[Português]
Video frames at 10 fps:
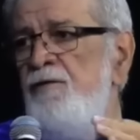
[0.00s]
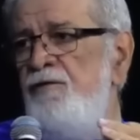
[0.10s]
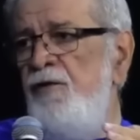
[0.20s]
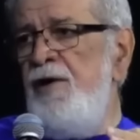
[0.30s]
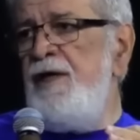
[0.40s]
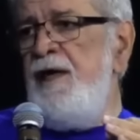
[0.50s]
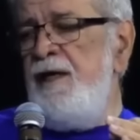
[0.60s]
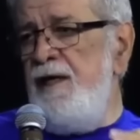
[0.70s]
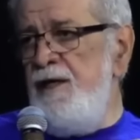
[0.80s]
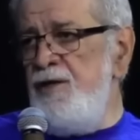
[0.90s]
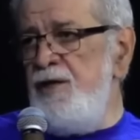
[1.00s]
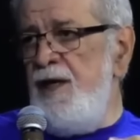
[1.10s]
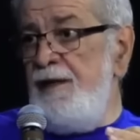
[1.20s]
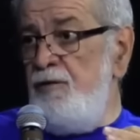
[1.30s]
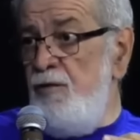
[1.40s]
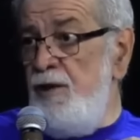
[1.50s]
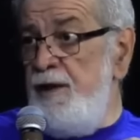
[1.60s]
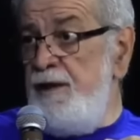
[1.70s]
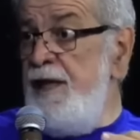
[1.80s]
Fora da igreja católica,